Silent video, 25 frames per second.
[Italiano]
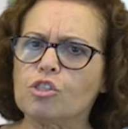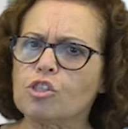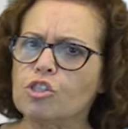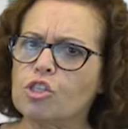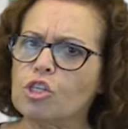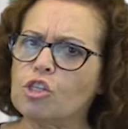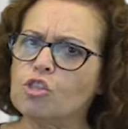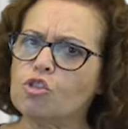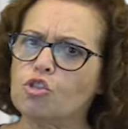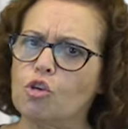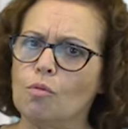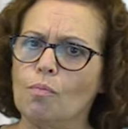
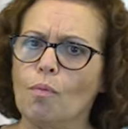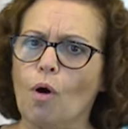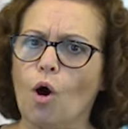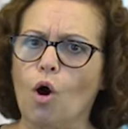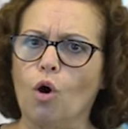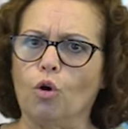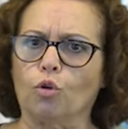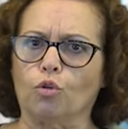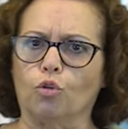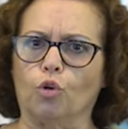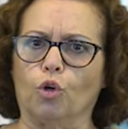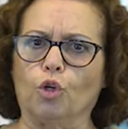stesso
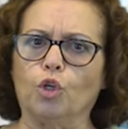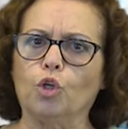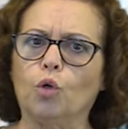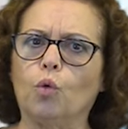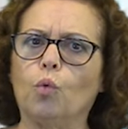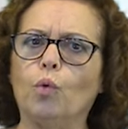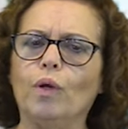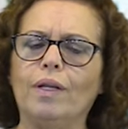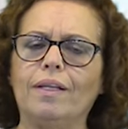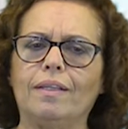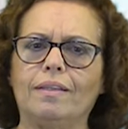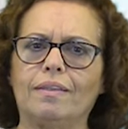modo in
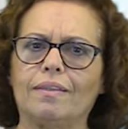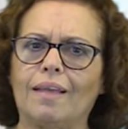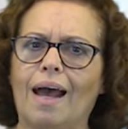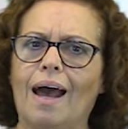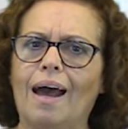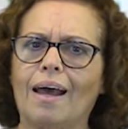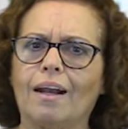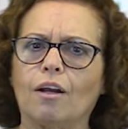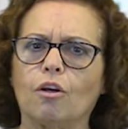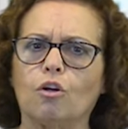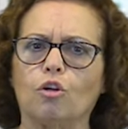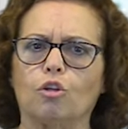cui il
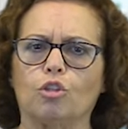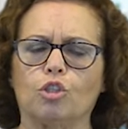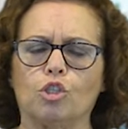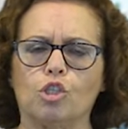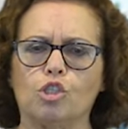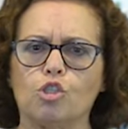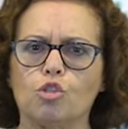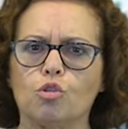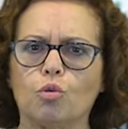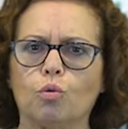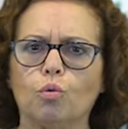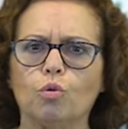tarlo
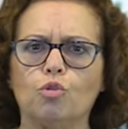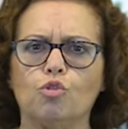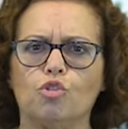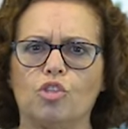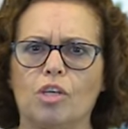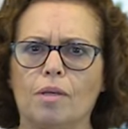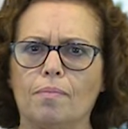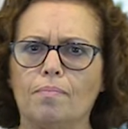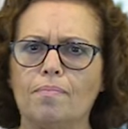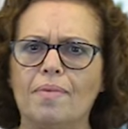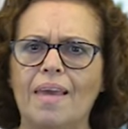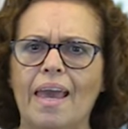
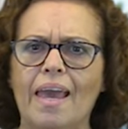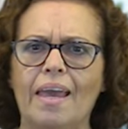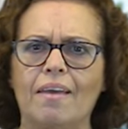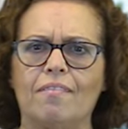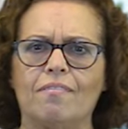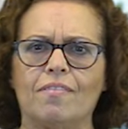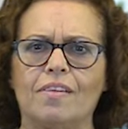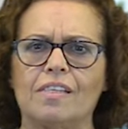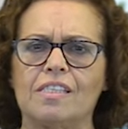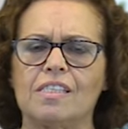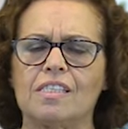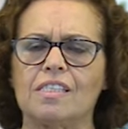distrugge i miei
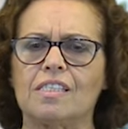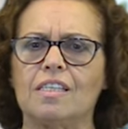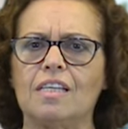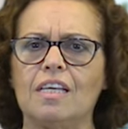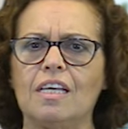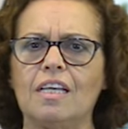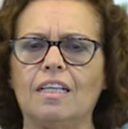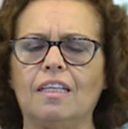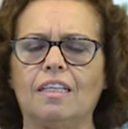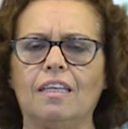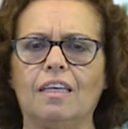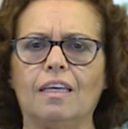
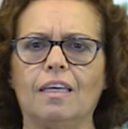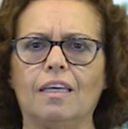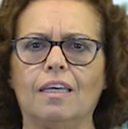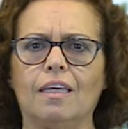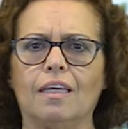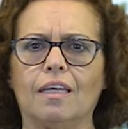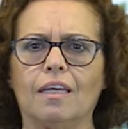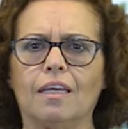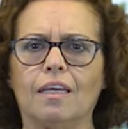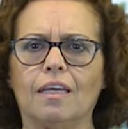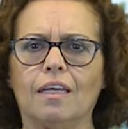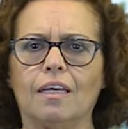vestiti,
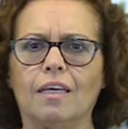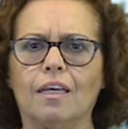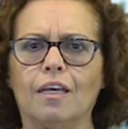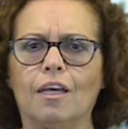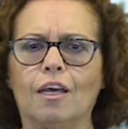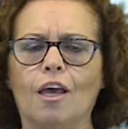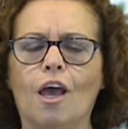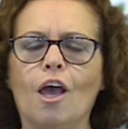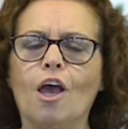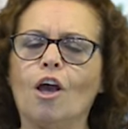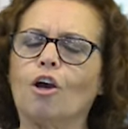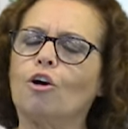
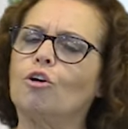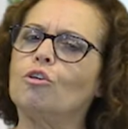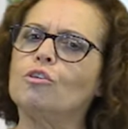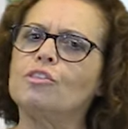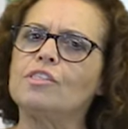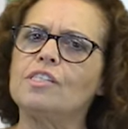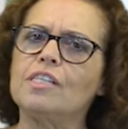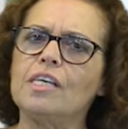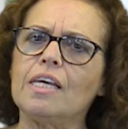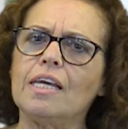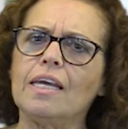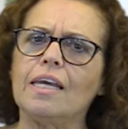
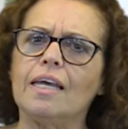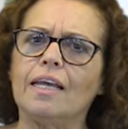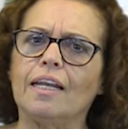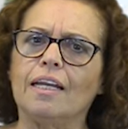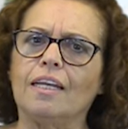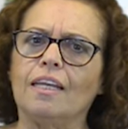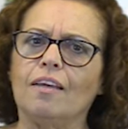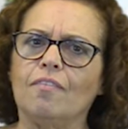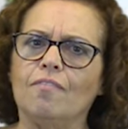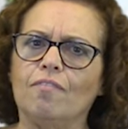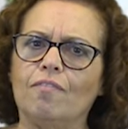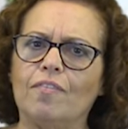così
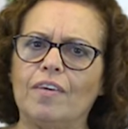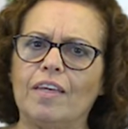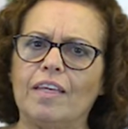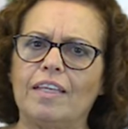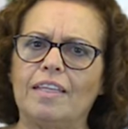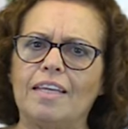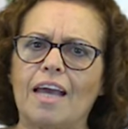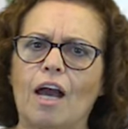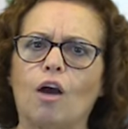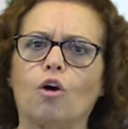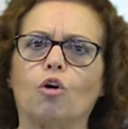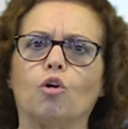
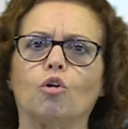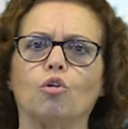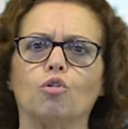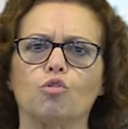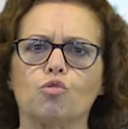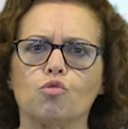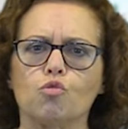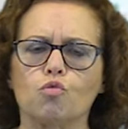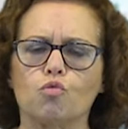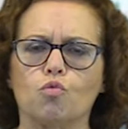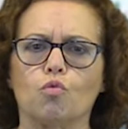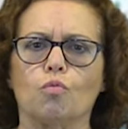l'invidia
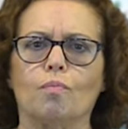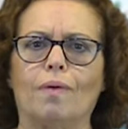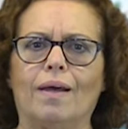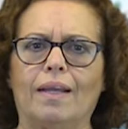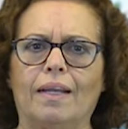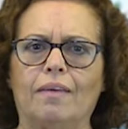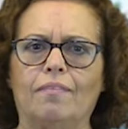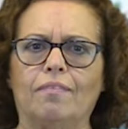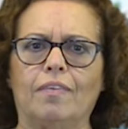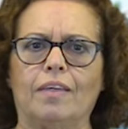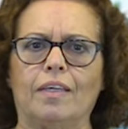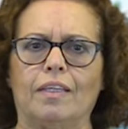consuma
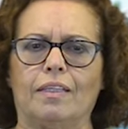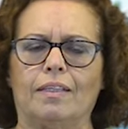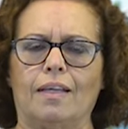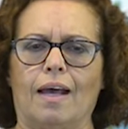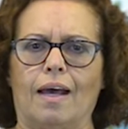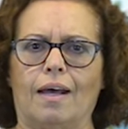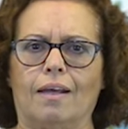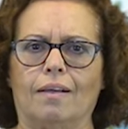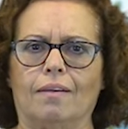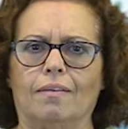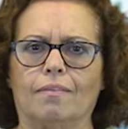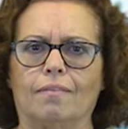la vita.